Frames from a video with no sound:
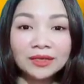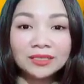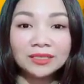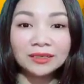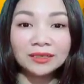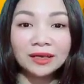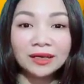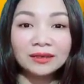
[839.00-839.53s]
tin
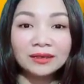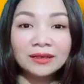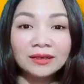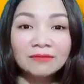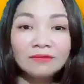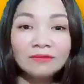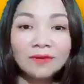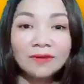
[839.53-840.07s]
chi tiết
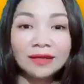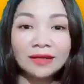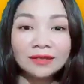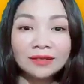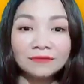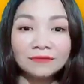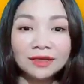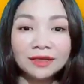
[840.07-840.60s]
về
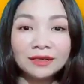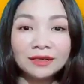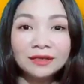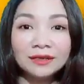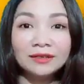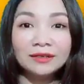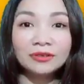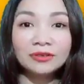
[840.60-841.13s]
tử vi,
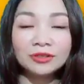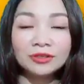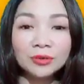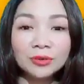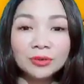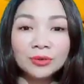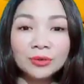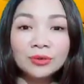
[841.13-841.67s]
tướng
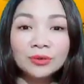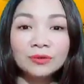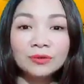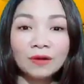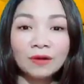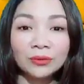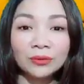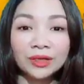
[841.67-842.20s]
số,
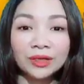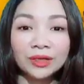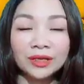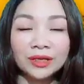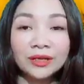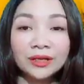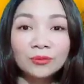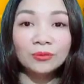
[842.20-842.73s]
phong thủy,
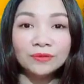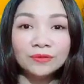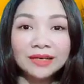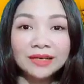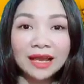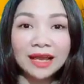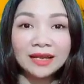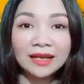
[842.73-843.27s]
quý
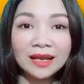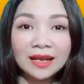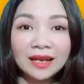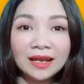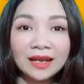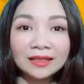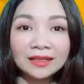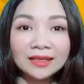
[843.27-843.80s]
vị hãy để
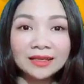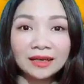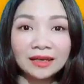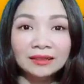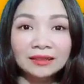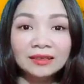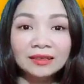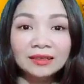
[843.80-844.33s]
lại tin
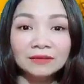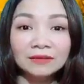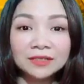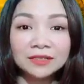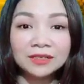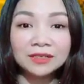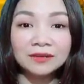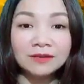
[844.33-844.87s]
nhắn ở
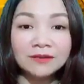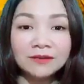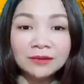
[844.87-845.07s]
phía dưới